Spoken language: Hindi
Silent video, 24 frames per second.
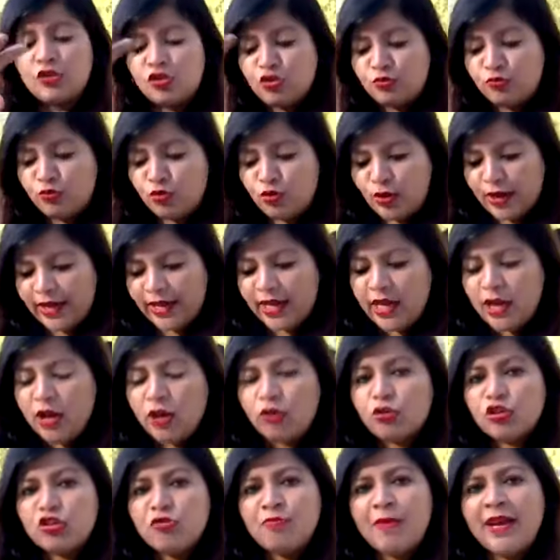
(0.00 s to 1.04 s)
जो मुँह है
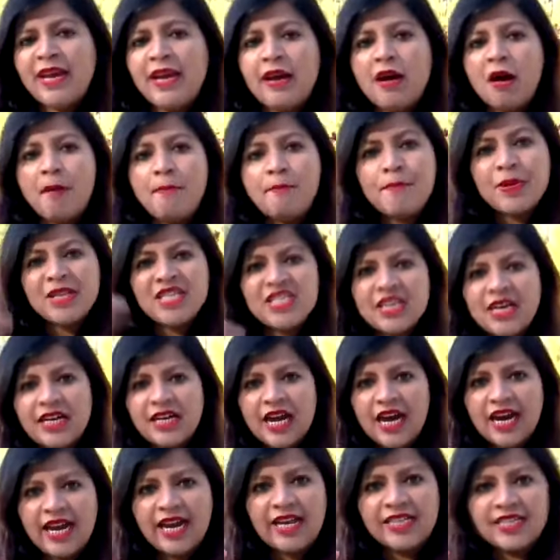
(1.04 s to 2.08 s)
उसमें
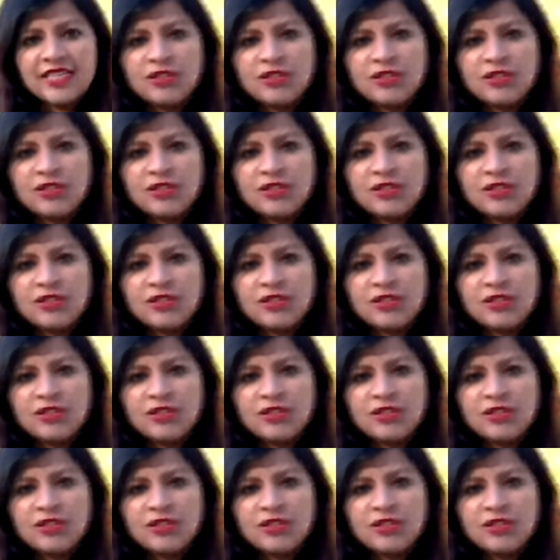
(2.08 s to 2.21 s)
पिचकन आ गई